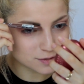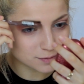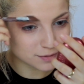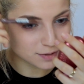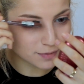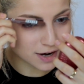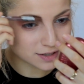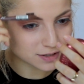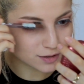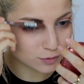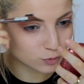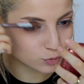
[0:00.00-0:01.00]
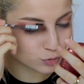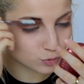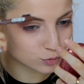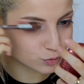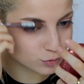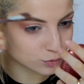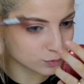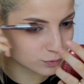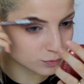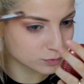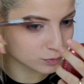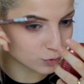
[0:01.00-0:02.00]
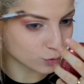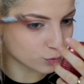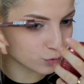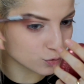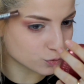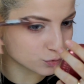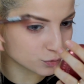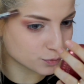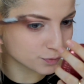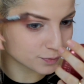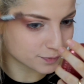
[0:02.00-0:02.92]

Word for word: Çözemedim. Her şeyi düşürüyorum, döküyorum.